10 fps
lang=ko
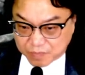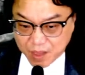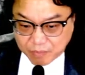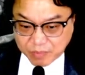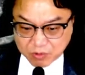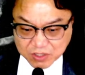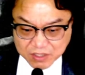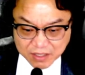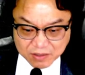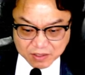미국
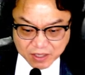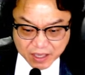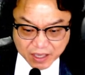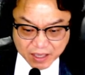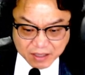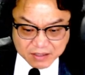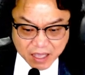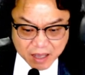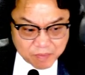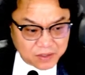시장이 어저께
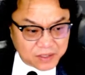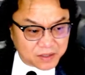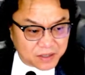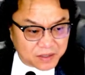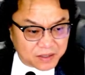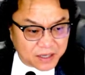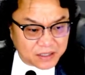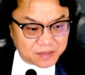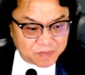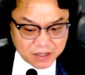삼 퍼센트
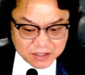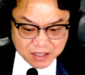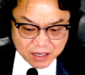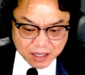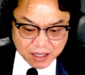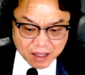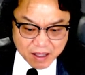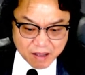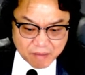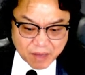인근까지 빠지다가
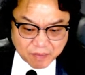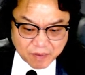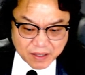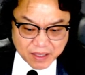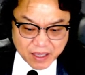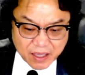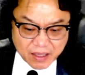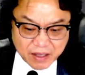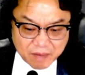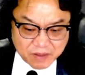막판에
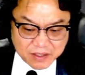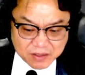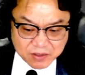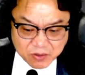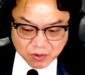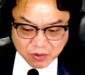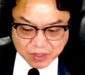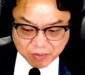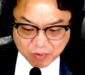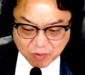일 퍼센트 정도
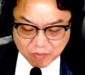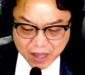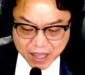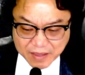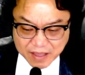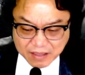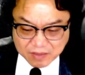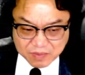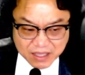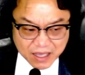낙폭
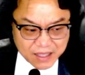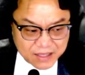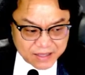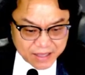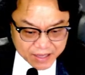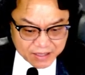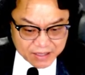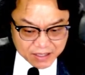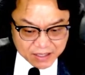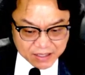만회했습니다.
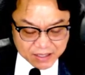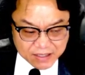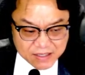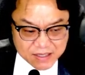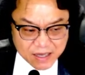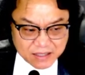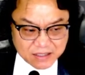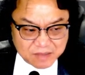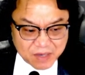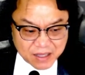다행히.
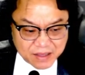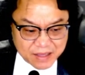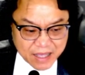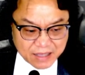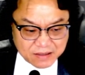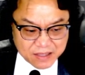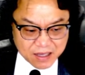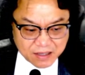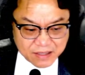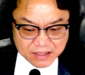하지만
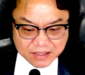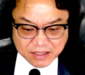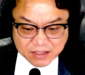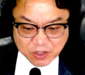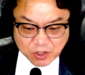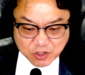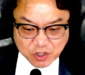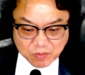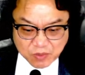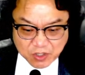나스닥은 아직까지
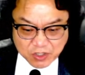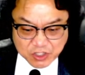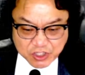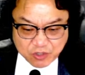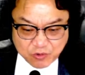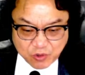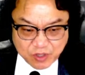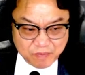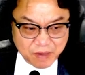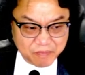저점을 지키고 있는
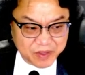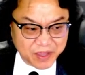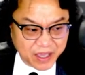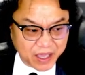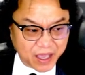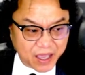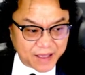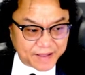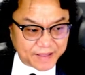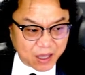반면에
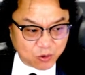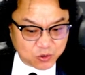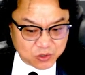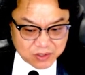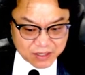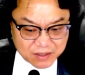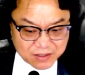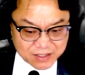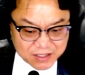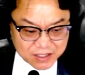
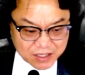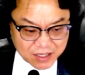다우존스라든지